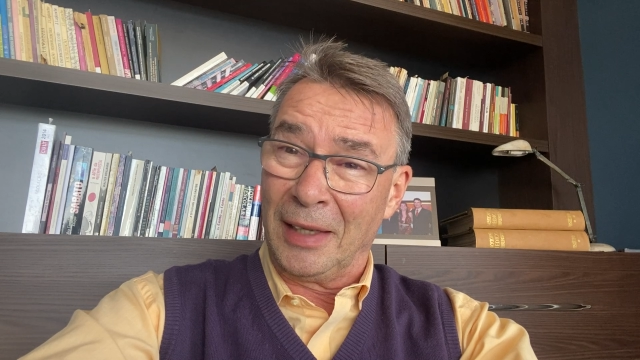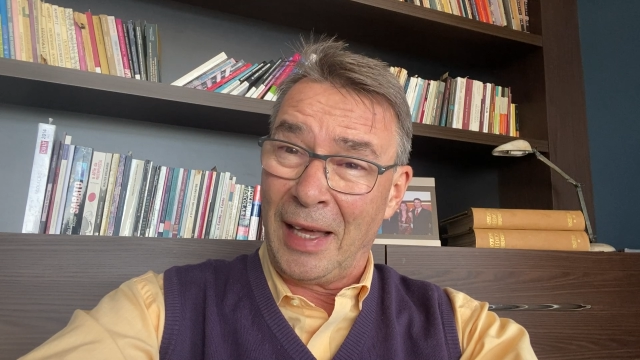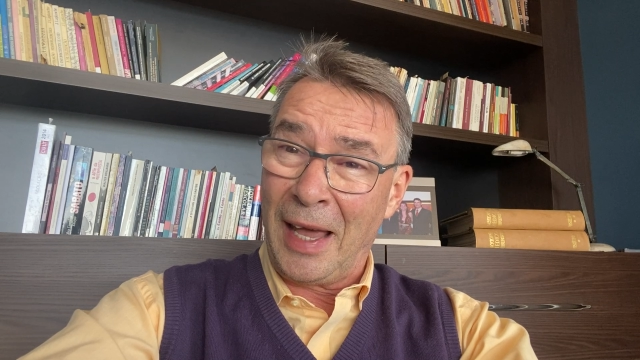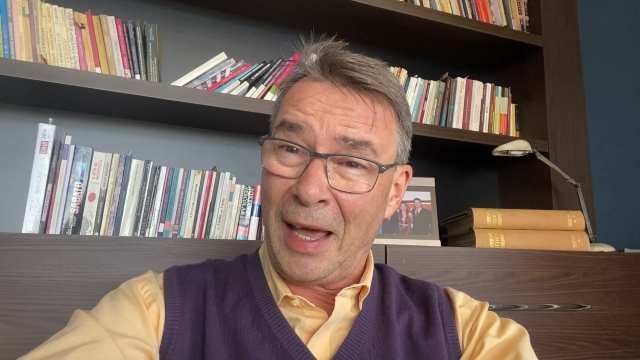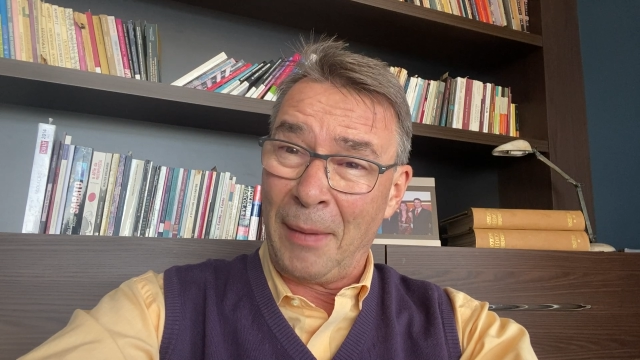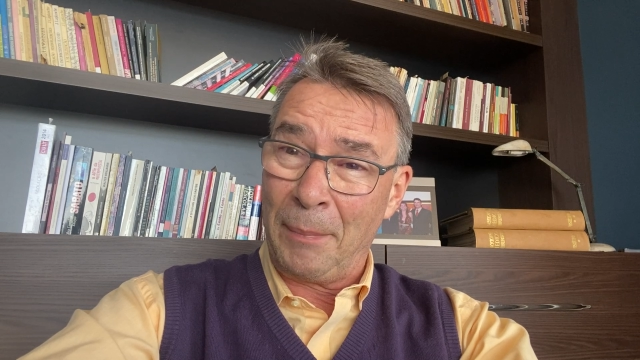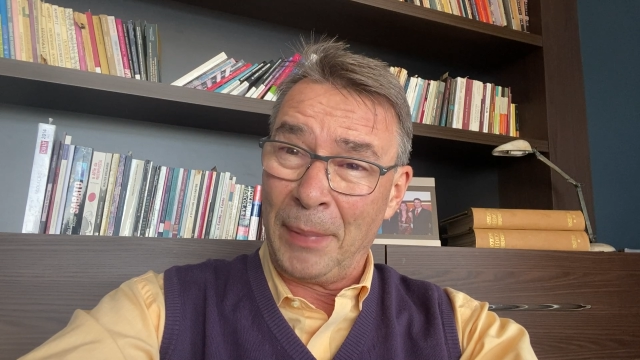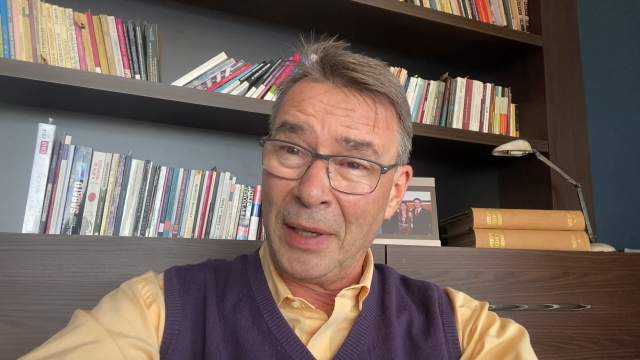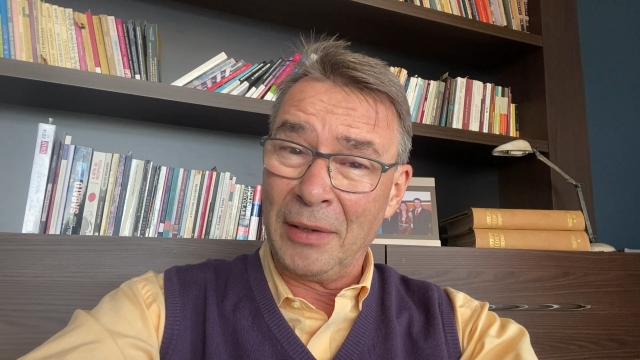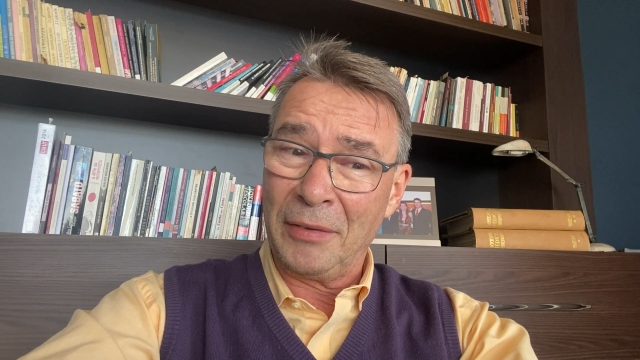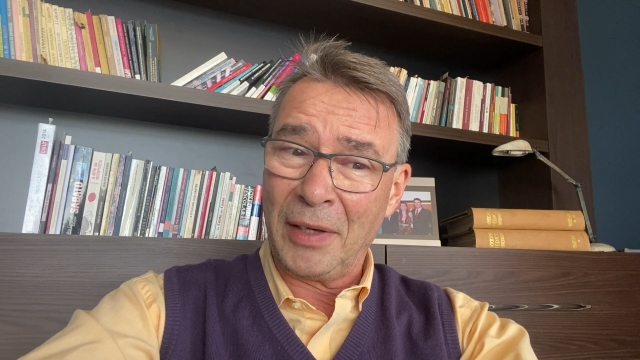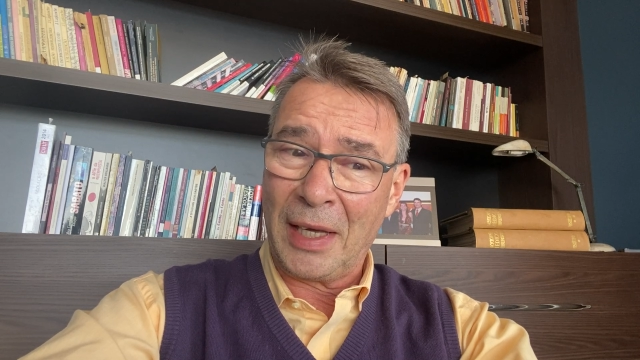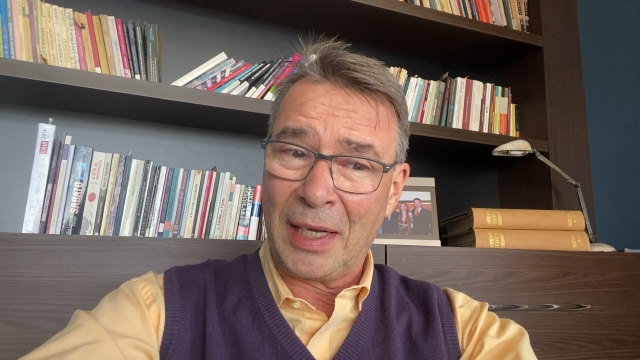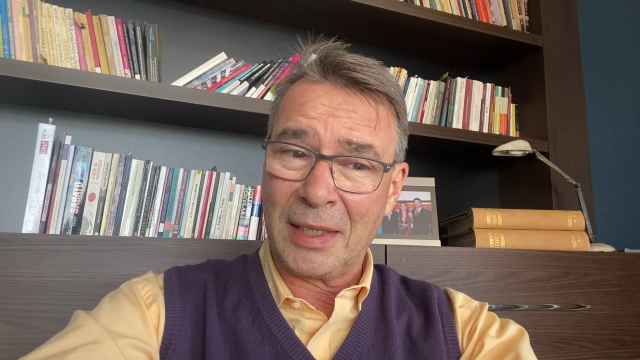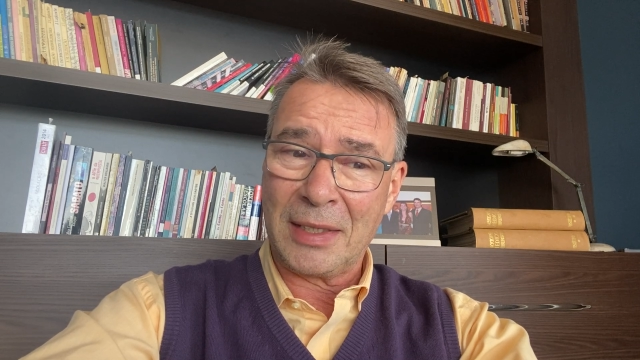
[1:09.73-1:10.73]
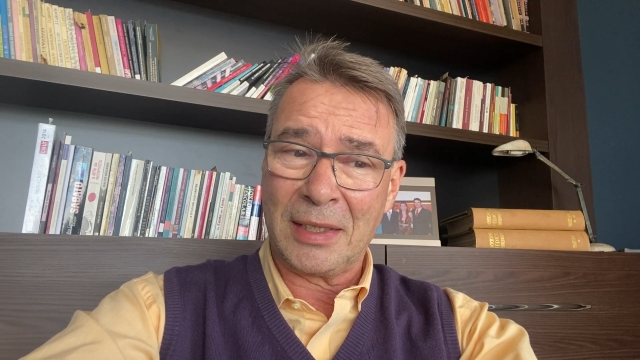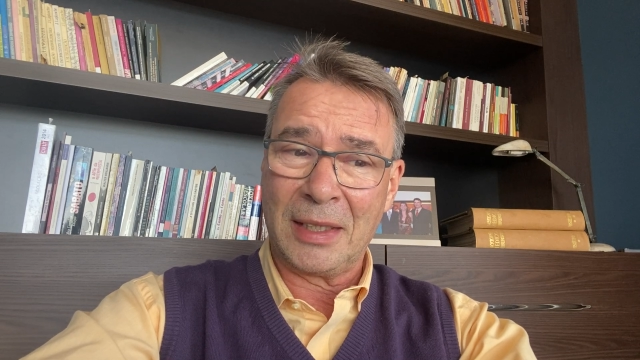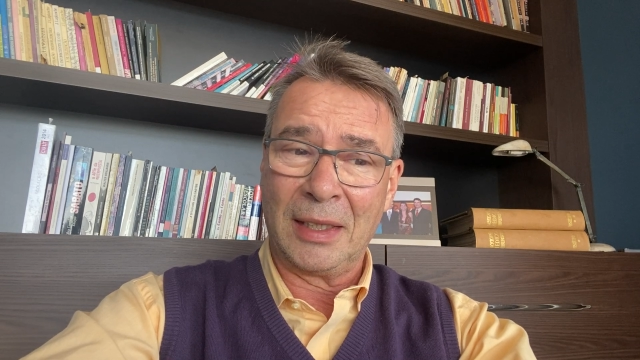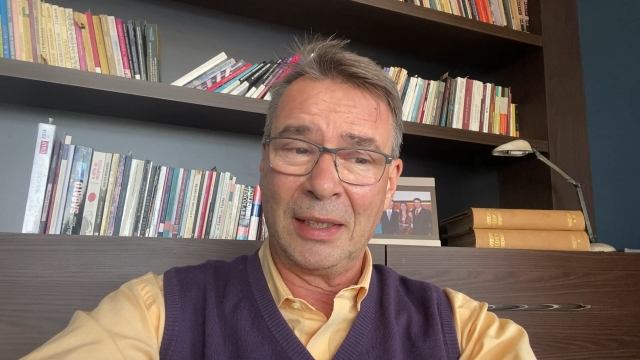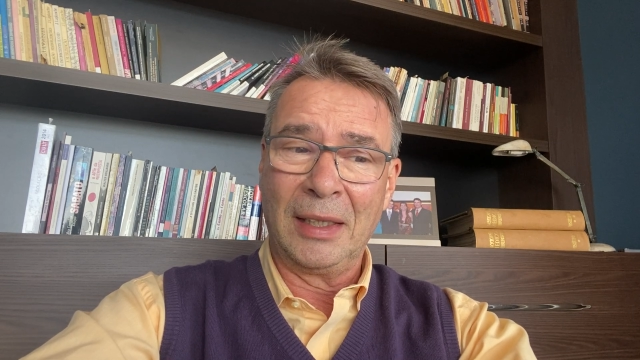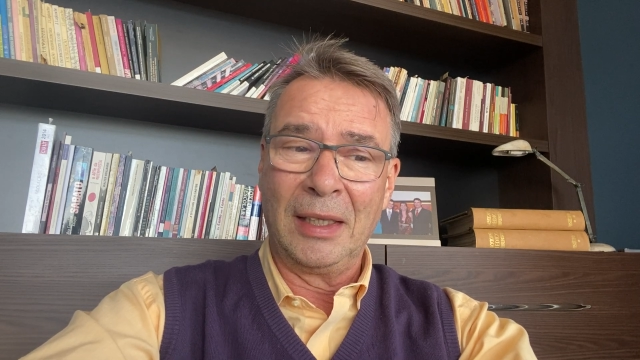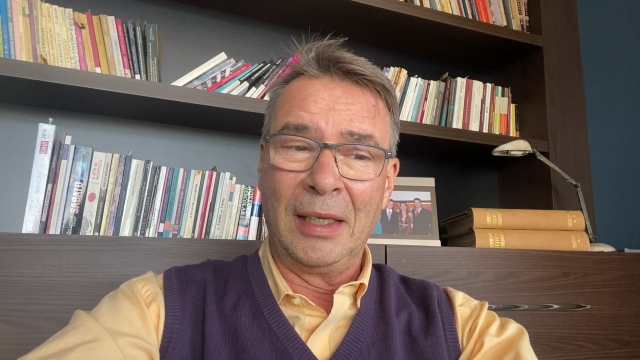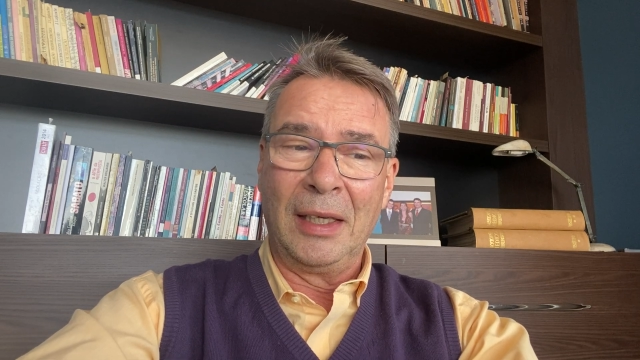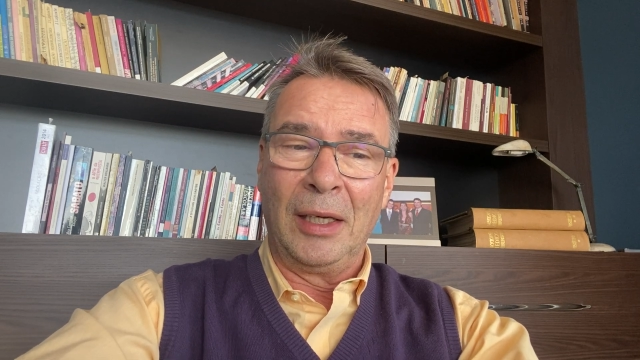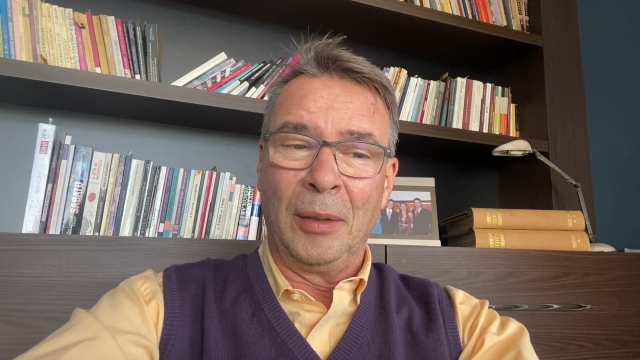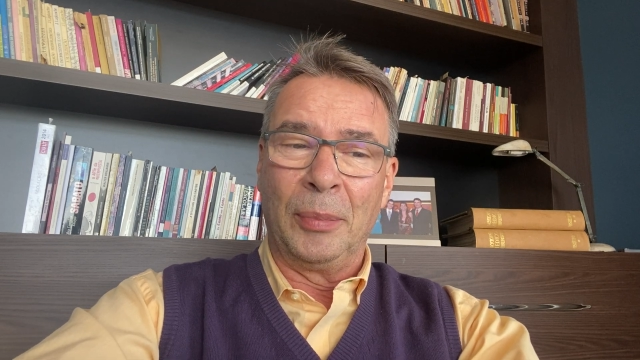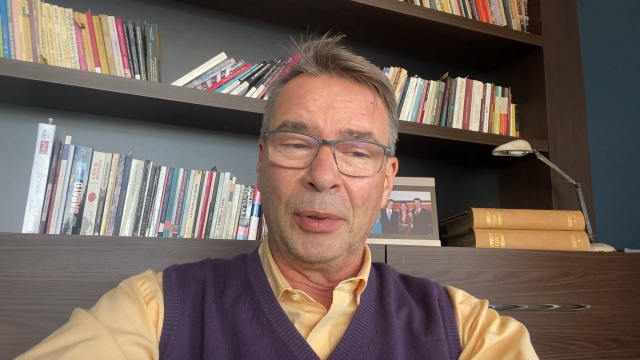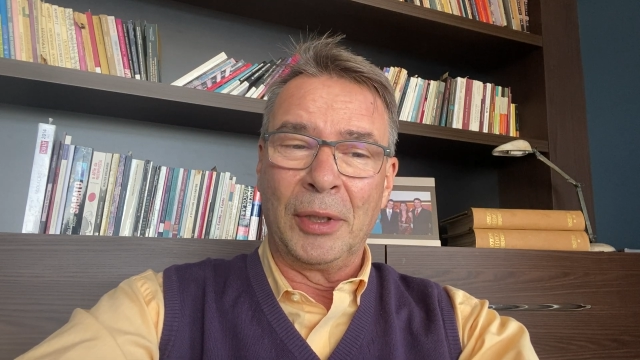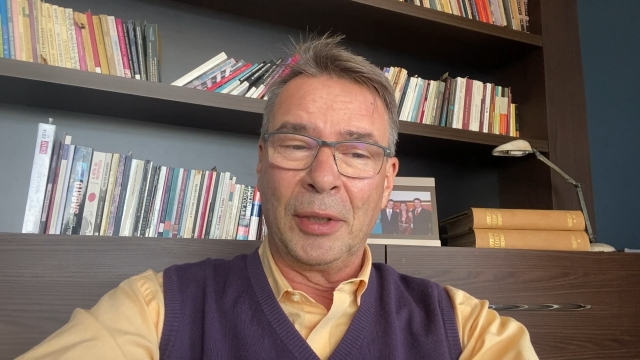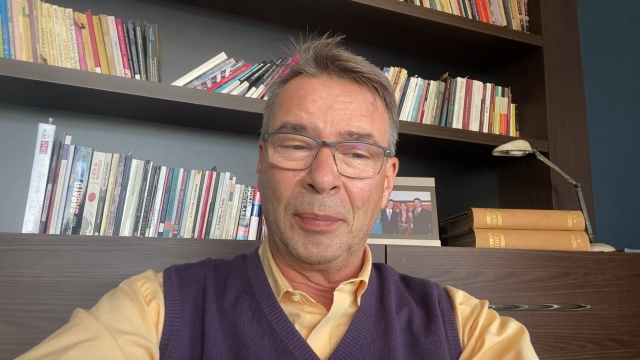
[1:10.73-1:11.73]
é perversa
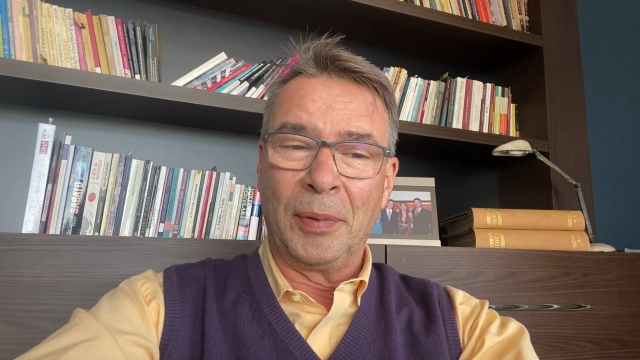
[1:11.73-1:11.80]
porque